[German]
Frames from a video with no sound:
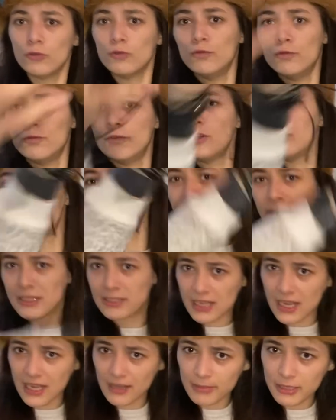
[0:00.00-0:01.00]
will
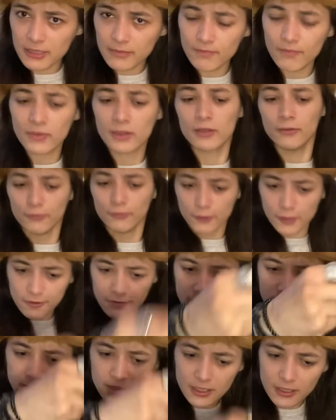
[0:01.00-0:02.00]
Pass haben,
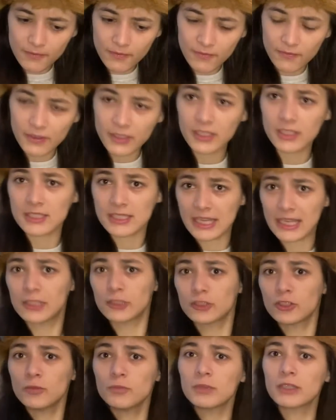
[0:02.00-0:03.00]
würfelst du, wenn die Zahlen
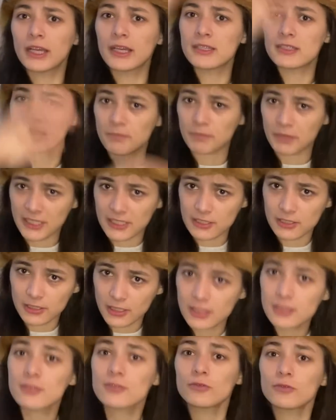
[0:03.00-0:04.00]
stimmen, kriegst du Pass.
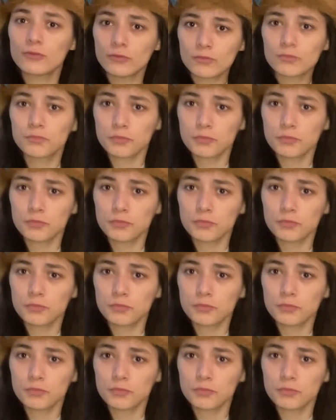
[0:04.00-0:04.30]
Jetzt ein